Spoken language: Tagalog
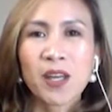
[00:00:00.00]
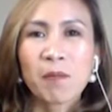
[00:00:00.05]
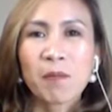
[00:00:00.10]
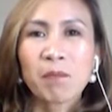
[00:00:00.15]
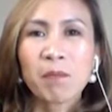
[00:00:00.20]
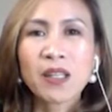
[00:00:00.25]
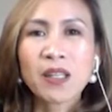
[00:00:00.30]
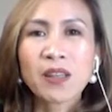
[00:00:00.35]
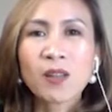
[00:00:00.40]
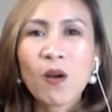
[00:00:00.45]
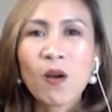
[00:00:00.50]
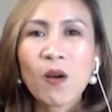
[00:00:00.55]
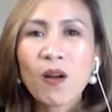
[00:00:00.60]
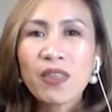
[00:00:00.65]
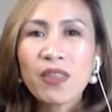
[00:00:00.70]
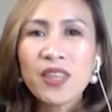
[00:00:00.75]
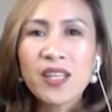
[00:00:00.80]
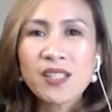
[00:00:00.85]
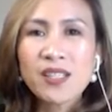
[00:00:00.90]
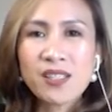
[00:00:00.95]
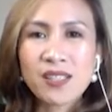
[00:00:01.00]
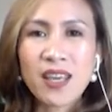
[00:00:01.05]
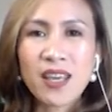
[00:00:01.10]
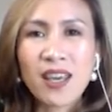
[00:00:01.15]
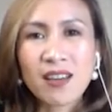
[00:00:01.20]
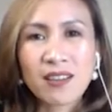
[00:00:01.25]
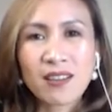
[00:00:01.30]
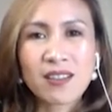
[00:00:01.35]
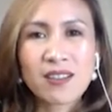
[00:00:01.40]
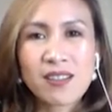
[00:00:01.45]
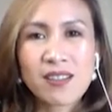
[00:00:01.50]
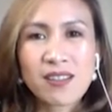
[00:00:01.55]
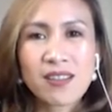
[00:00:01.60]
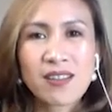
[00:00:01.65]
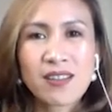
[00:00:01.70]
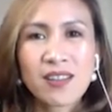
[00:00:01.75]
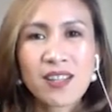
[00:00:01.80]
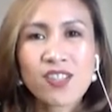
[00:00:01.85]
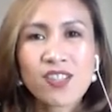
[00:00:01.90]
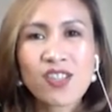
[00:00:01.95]
but all the skills
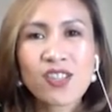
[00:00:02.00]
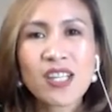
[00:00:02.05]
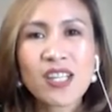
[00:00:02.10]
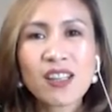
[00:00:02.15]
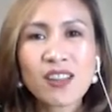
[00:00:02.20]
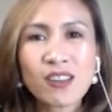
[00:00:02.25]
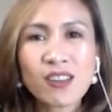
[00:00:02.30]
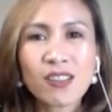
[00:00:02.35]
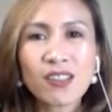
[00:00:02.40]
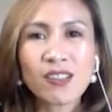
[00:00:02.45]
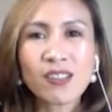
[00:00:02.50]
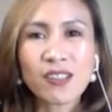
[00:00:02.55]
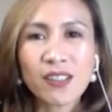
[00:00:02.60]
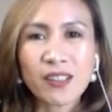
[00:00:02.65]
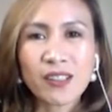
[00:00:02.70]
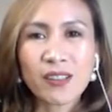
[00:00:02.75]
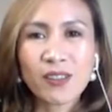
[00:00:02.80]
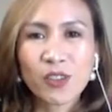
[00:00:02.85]
that you need to learn